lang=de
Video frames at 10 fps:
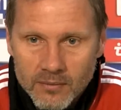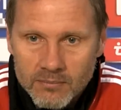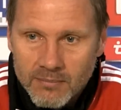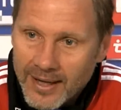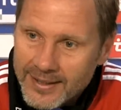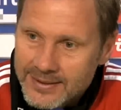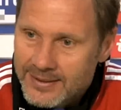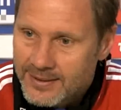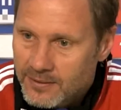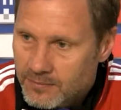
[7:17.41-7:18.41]

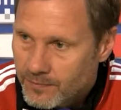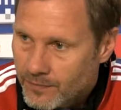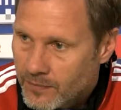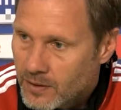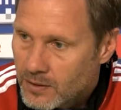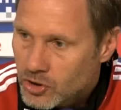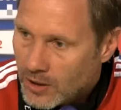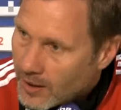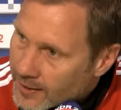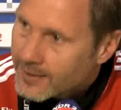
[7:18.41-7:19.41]
Mainz
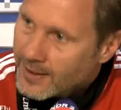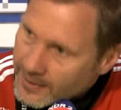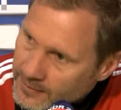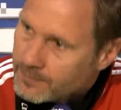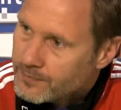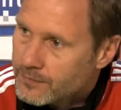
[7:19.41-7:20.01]
schlagen kann